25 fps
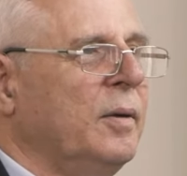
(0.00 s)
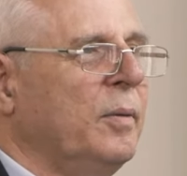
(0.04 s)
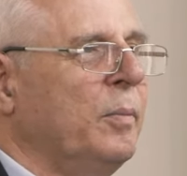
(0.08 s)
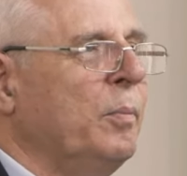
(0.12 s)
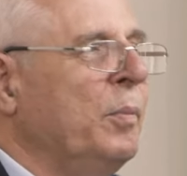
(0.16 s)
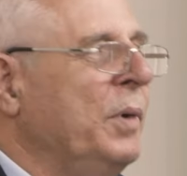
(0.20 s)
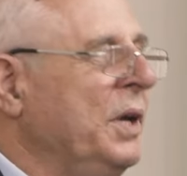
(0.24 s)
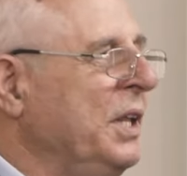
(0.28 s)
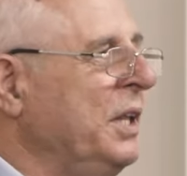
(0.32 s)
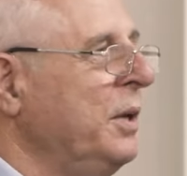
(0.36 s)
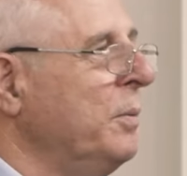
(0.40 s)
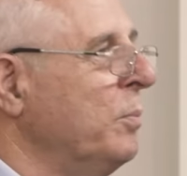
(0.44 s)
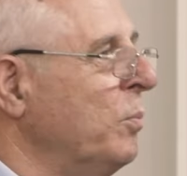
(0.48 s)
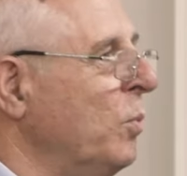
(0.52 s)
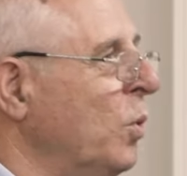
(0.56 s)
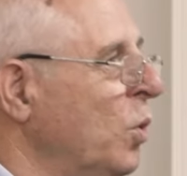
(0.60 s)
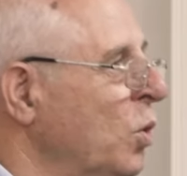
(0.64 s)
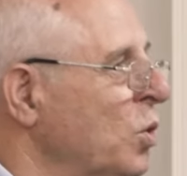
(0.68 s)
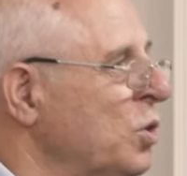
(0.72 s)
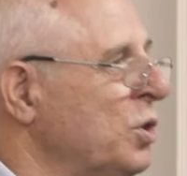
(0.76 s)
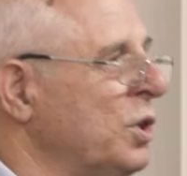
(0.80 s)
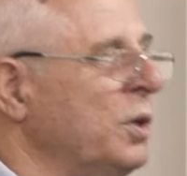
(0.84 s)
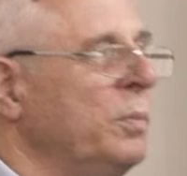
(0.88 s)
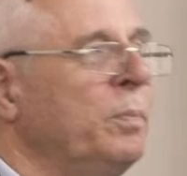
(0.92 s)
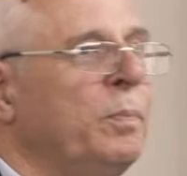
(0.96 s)
мы не
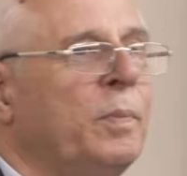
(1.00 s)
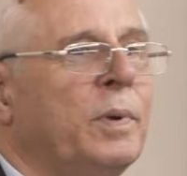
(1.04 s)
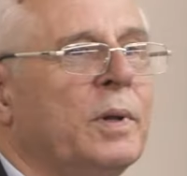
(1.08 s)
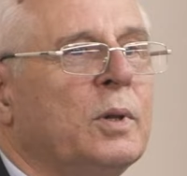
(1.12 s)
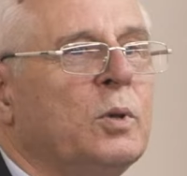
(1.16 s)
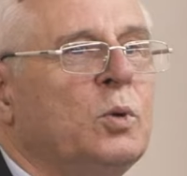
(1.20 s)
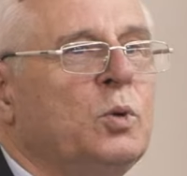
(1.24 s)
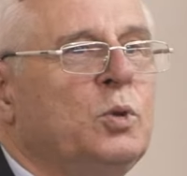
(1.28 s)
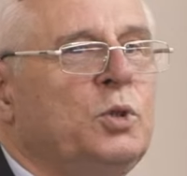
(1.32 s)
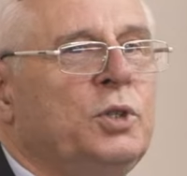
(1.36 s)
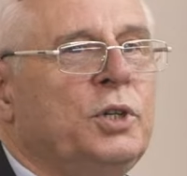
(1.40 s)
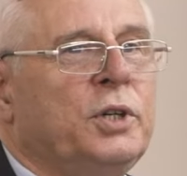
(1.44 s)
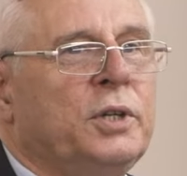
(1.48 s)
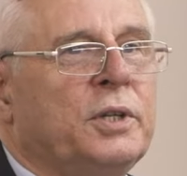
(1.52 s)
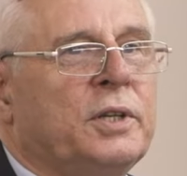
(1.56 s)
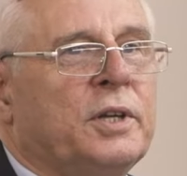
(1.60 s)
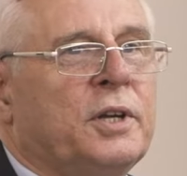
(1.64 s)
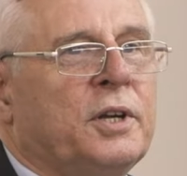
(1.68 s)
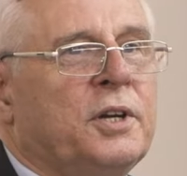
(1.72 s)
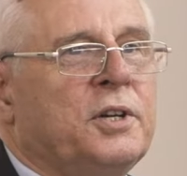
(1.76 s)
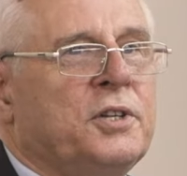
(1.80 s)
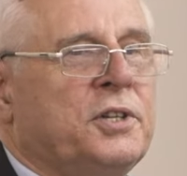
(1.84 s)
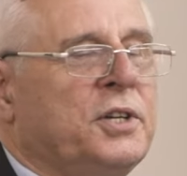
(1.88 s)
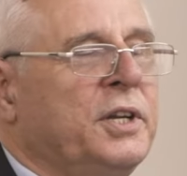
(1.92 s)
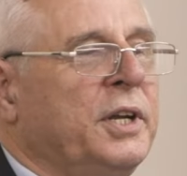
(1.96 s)
можем получить
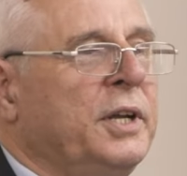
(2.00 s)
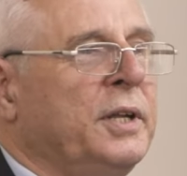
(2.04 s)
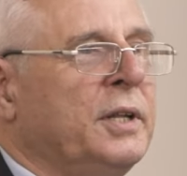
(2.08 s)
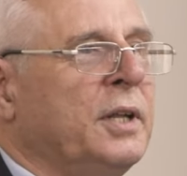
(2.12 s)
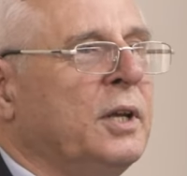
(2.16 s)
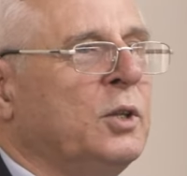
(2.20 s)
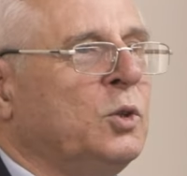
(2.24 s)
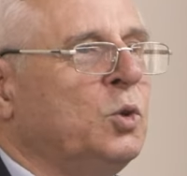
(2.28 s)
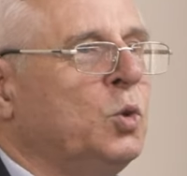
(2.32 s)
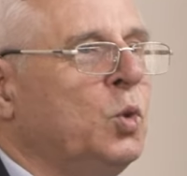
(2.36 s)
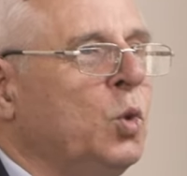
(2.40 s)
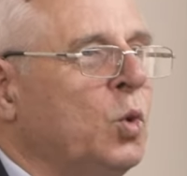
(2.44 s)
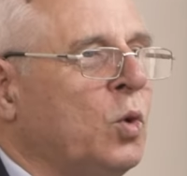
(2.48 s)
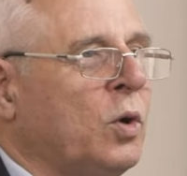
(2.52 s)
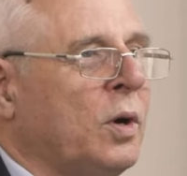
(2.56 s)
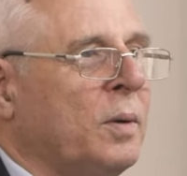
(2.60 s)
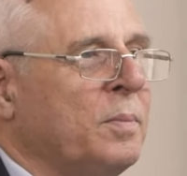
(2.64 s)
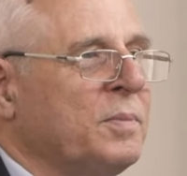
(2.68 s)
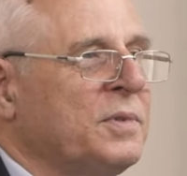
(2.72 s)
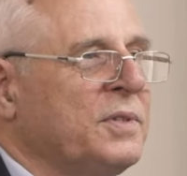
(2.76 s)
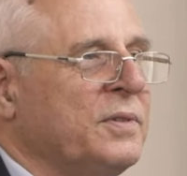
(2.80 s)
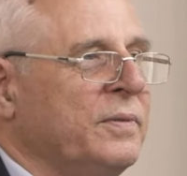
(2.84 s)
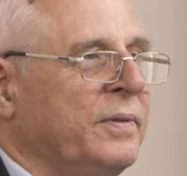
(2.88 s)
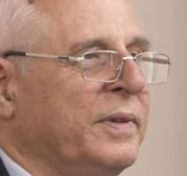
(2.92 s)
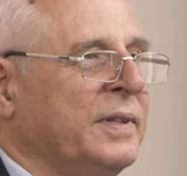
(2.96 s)
крещение
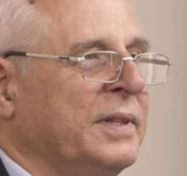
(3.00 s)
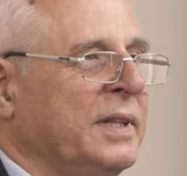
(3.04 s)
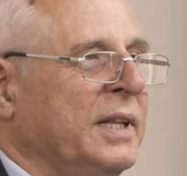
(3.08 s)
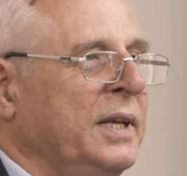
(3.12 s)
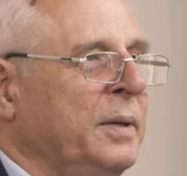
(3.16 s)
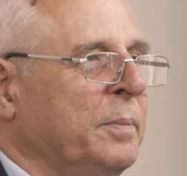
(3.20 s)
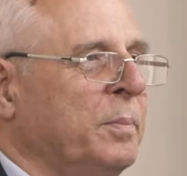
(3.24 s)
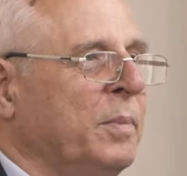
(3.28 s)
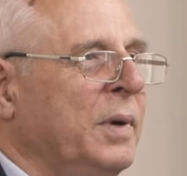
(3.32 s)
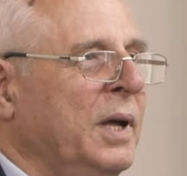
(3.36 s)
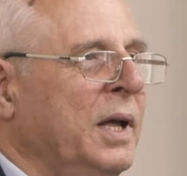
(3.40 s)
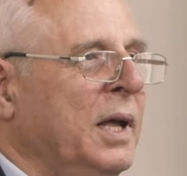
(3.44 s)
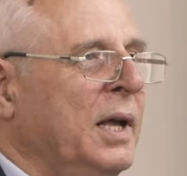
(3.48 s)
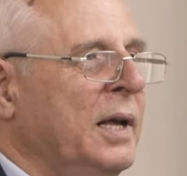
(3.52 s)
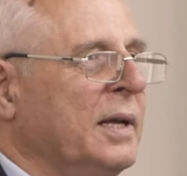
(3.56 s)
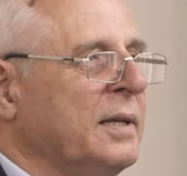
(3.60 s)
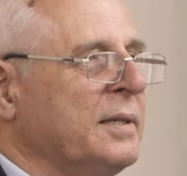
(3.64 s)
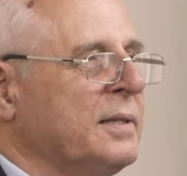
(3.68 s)
Духом Святым